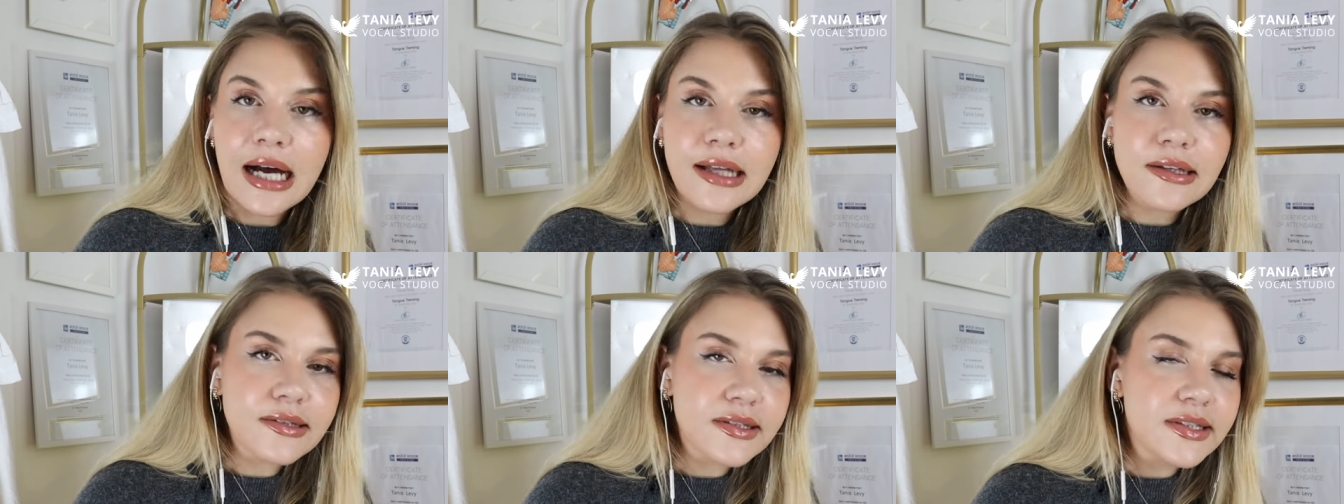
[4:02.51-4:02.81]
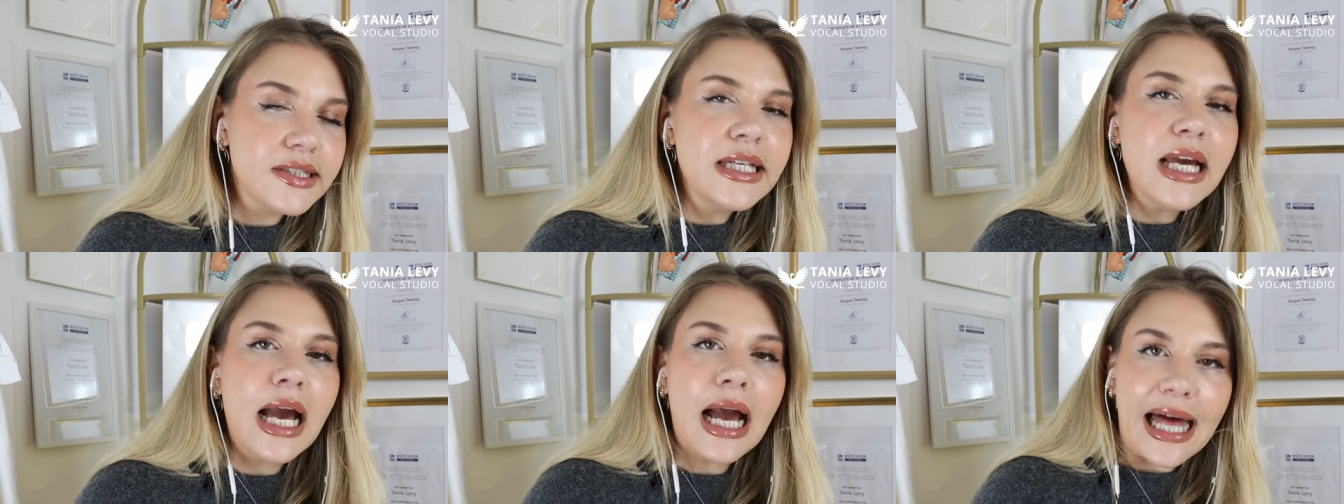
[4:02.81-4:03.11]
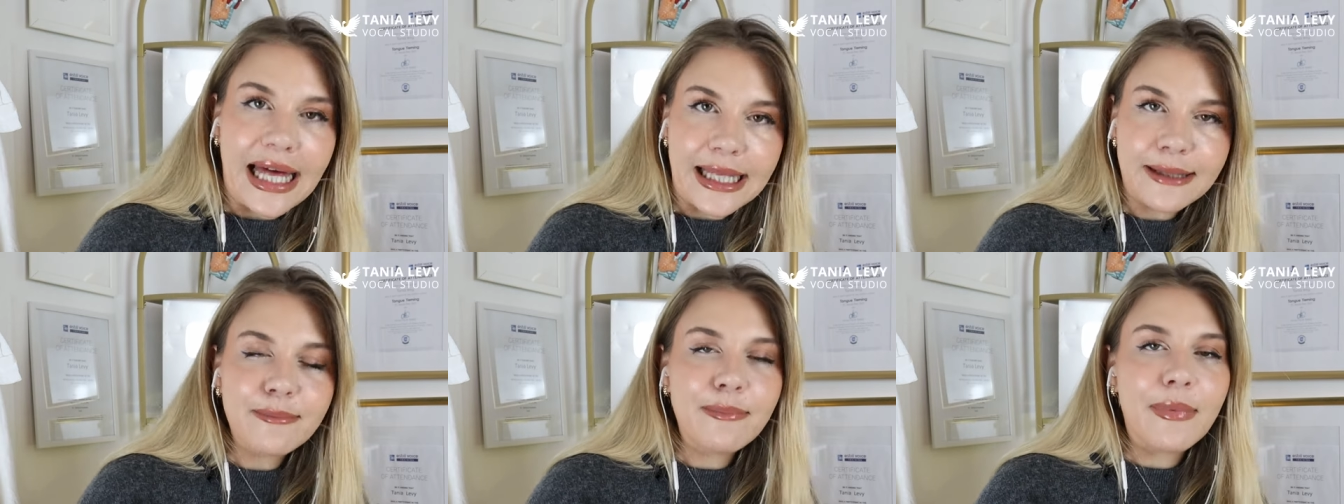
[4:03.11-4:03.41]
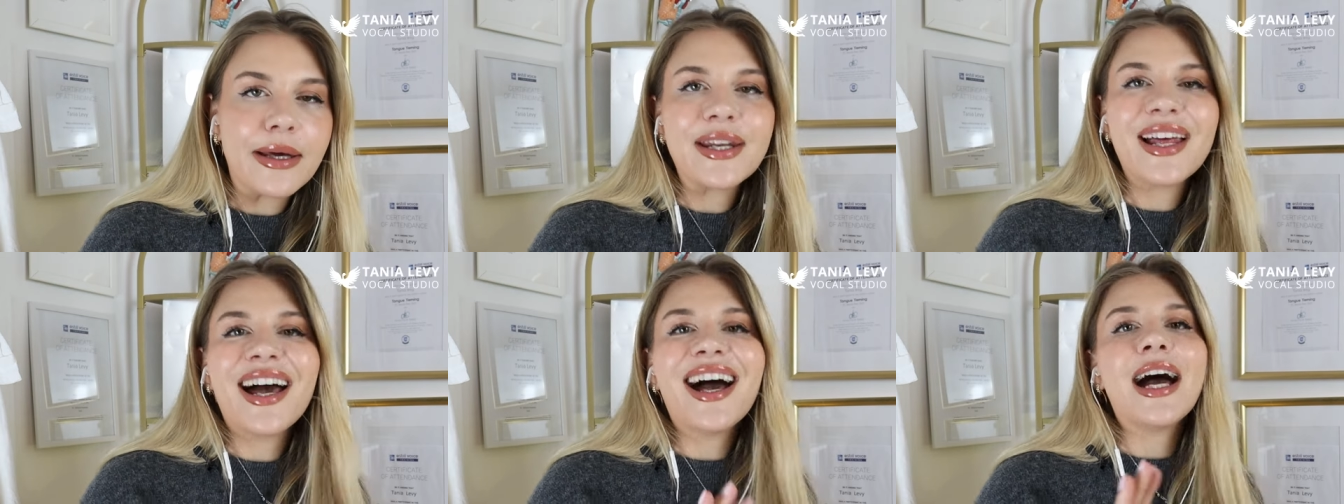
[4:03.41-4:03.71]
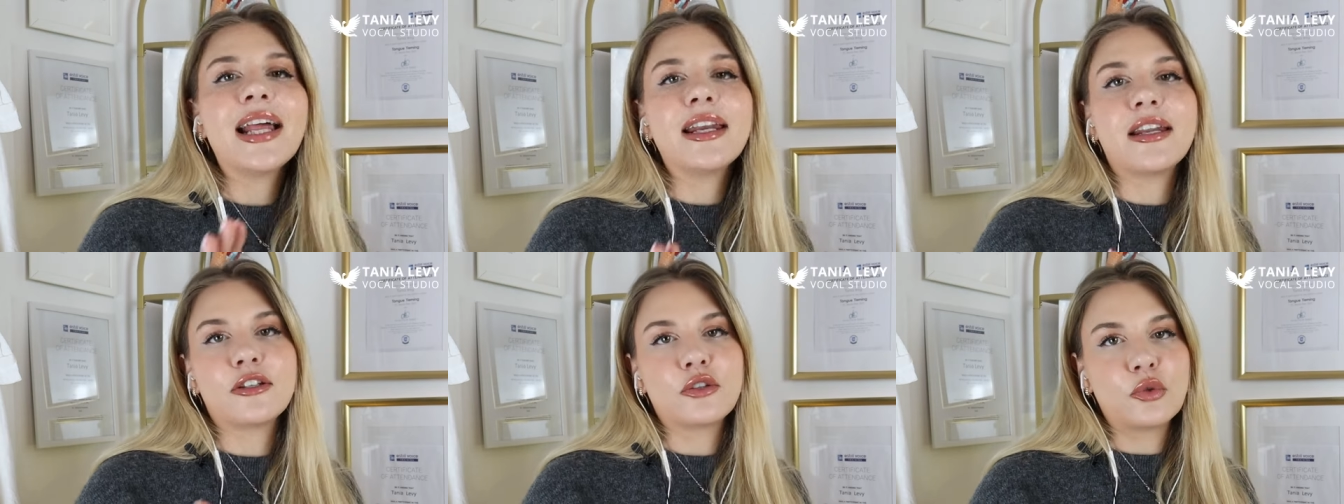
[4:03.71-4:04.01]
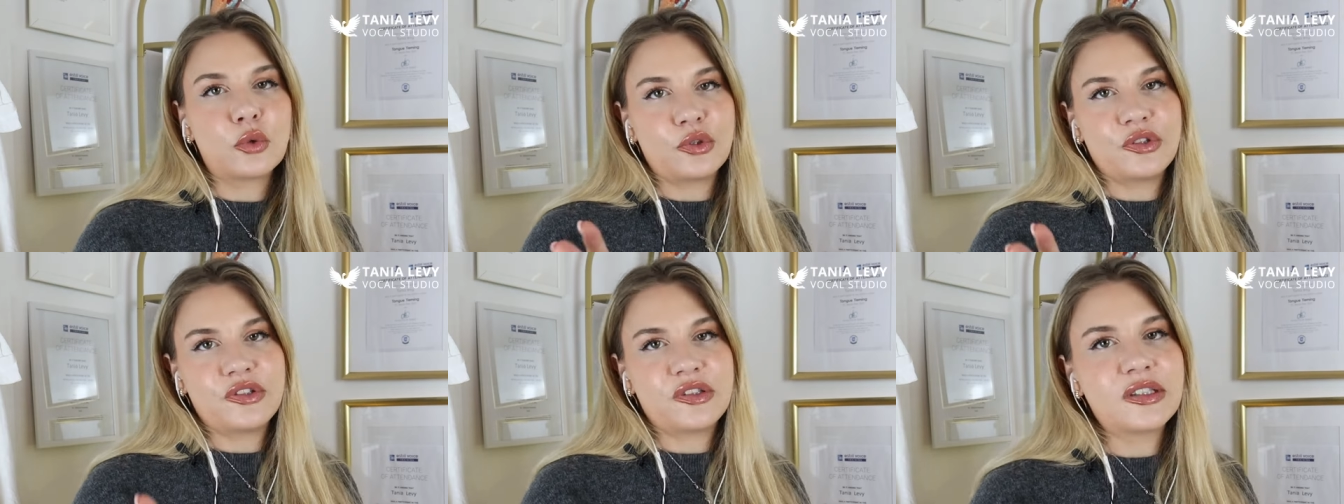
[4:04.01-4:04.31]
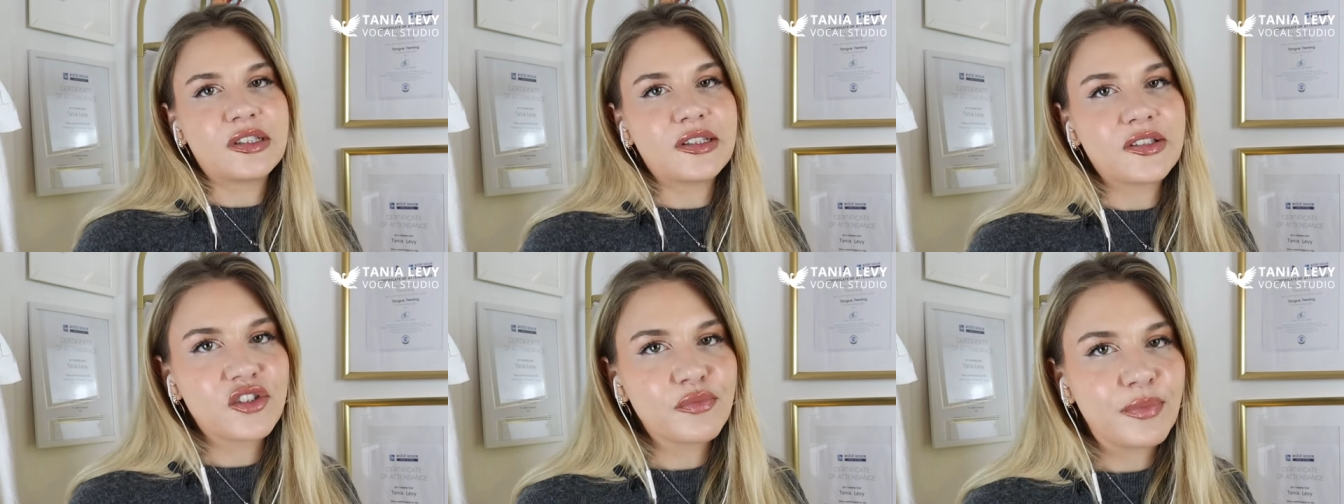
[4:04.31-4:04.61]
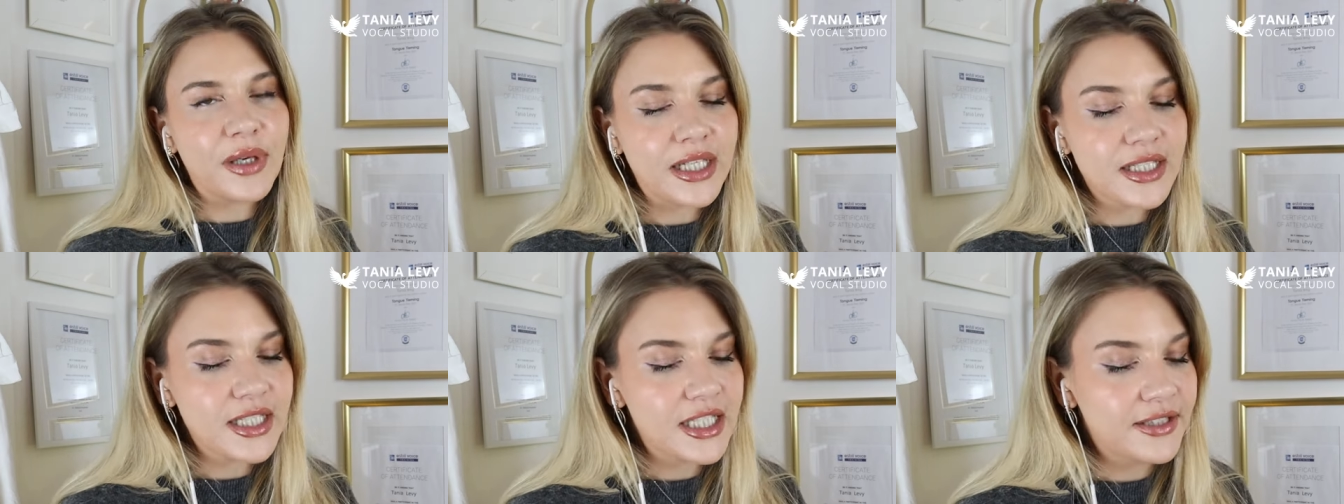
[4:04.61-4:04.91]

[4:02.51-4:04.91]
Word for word: sie hat meinen allergrößten Respekt.